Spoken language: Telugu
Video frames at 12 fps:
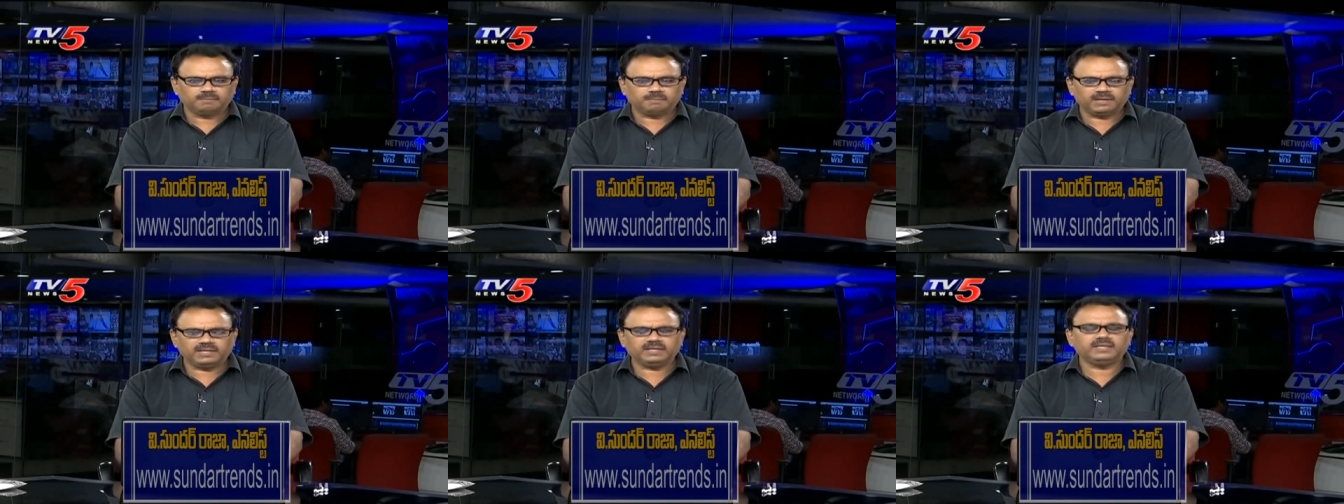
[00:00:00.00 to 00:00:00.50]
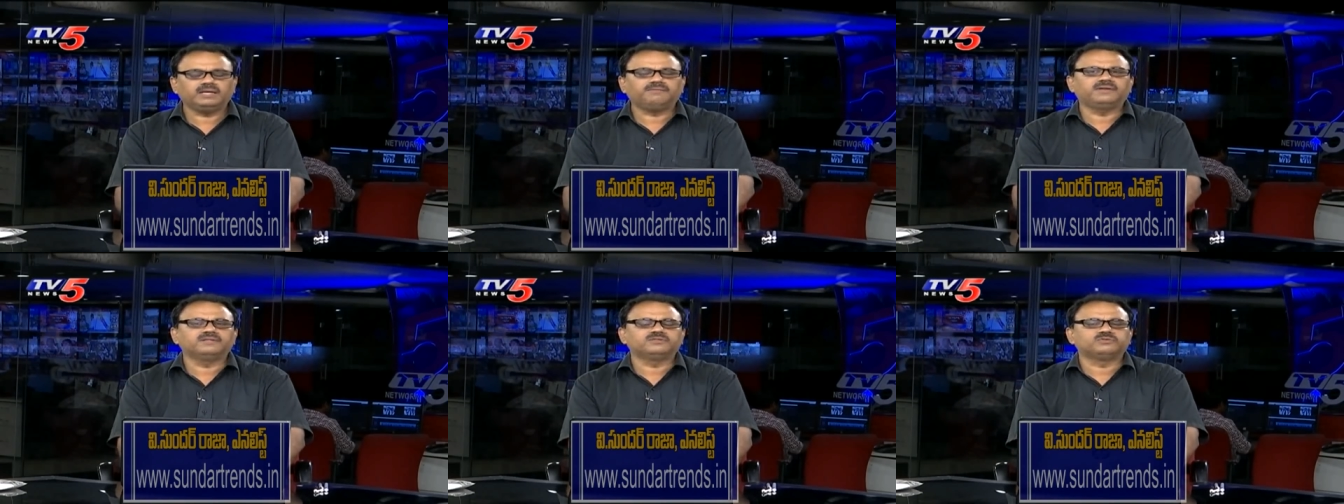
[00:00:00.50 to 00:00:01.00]
మళ్ళీ
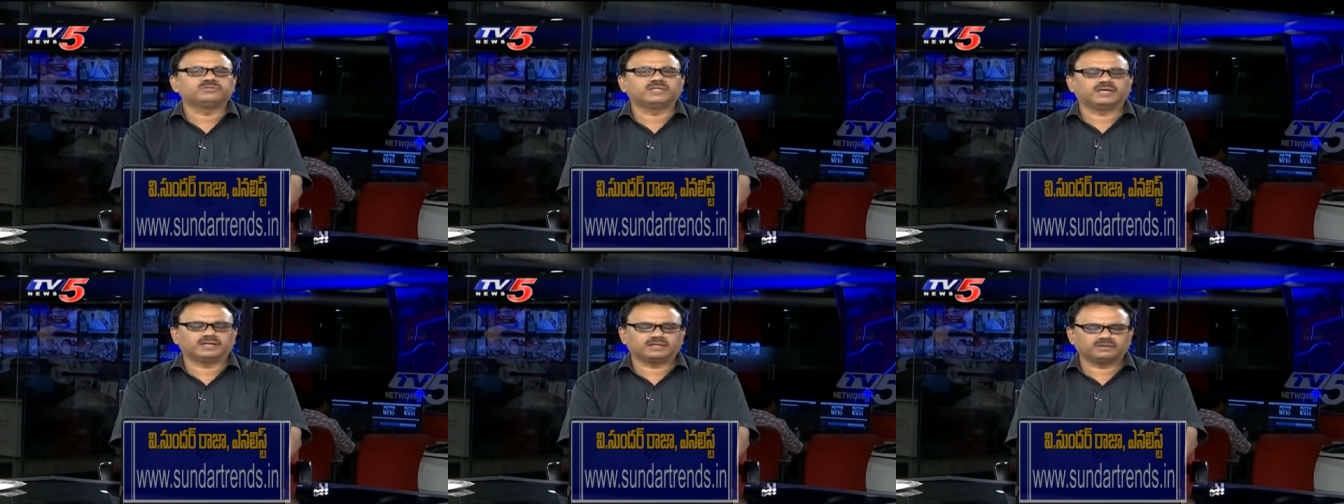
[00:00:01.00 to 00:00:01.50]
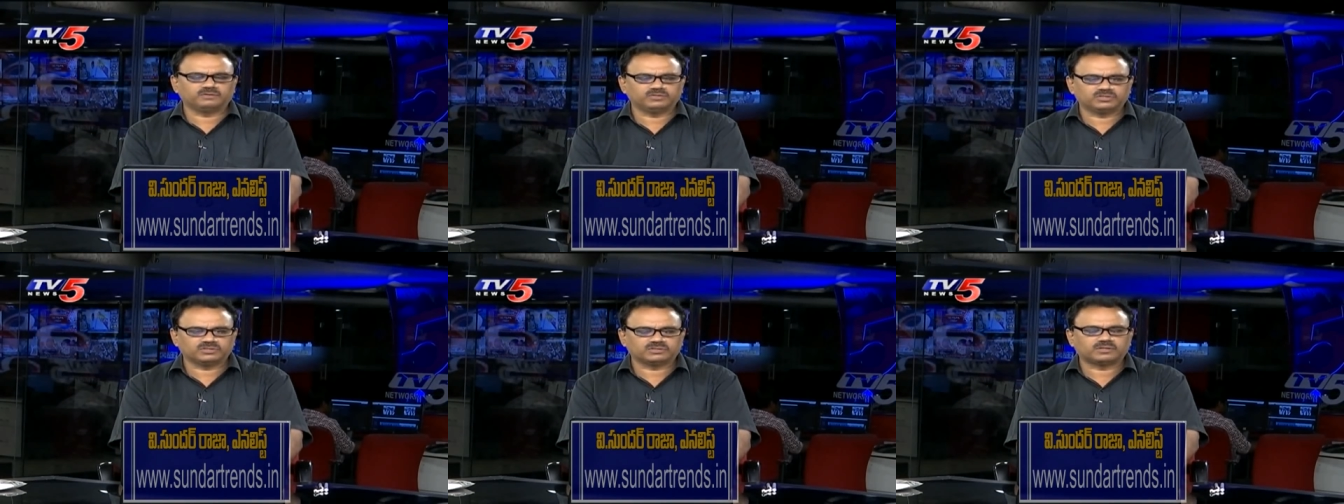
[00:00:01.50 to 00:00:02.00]
ఎవిడెన్స్ చూస్తే కనుక
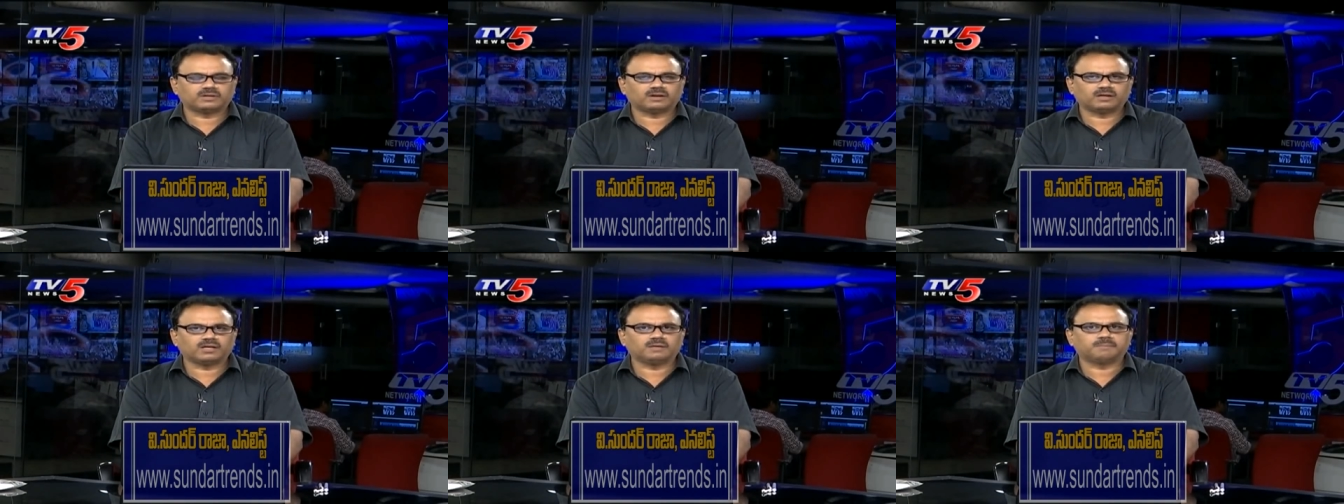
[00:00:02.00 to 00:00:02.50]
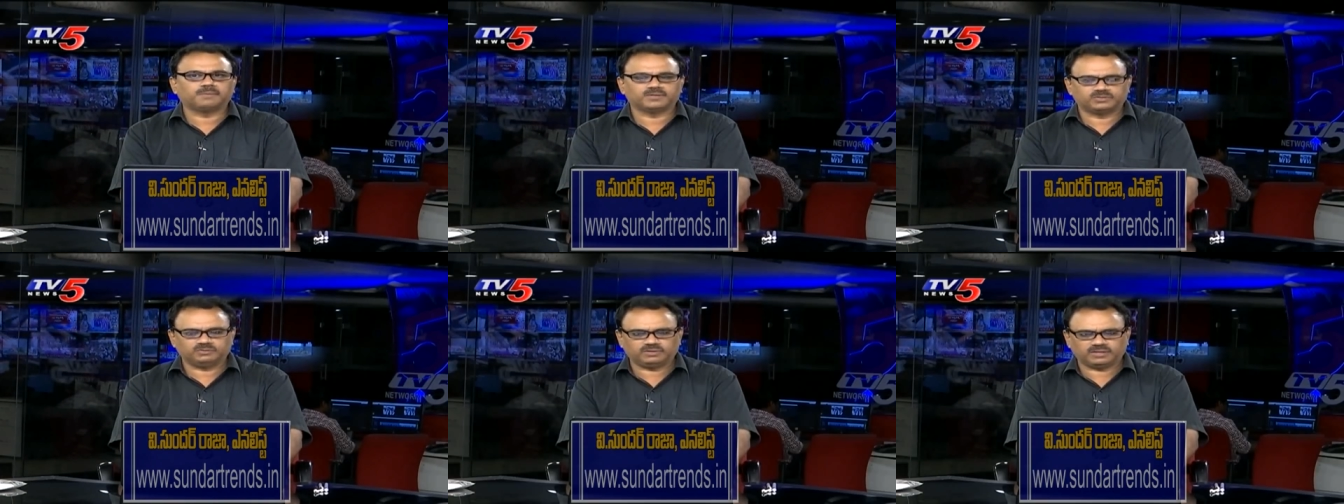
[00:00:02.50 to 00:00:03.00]
కొంచెం స్ట్రాంగ్గా
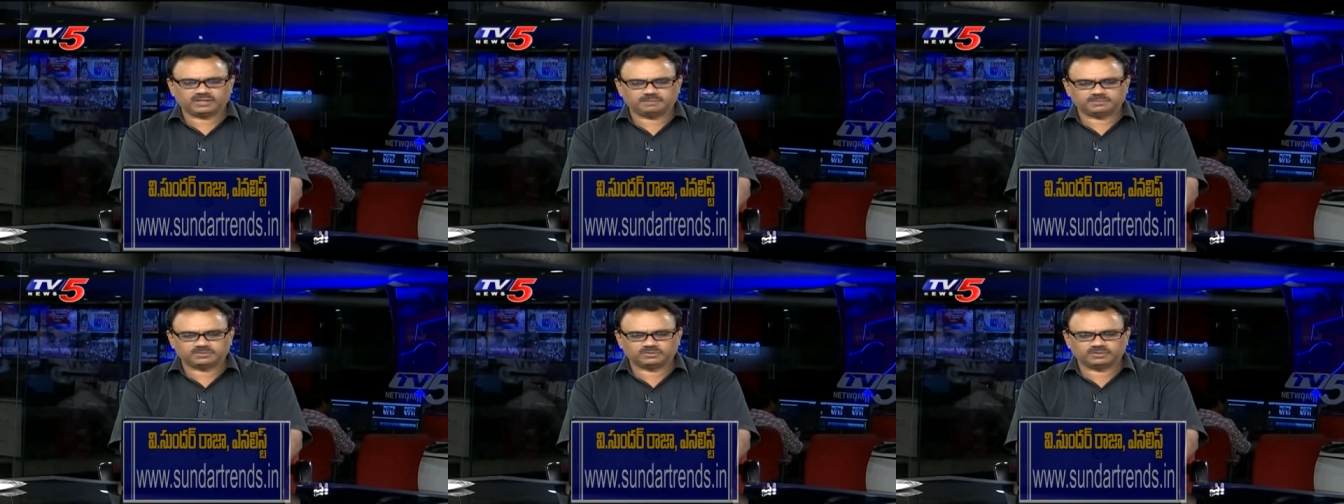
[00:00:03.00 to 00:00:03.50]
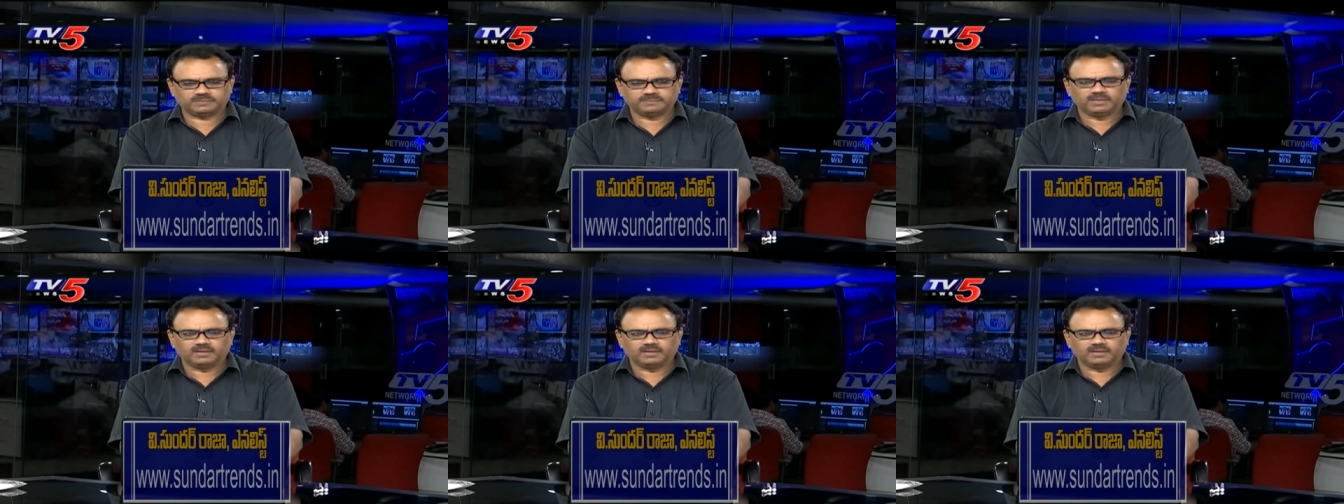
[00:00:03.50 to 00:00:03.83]
పాజిటివ్గా కనిపిస్తుంది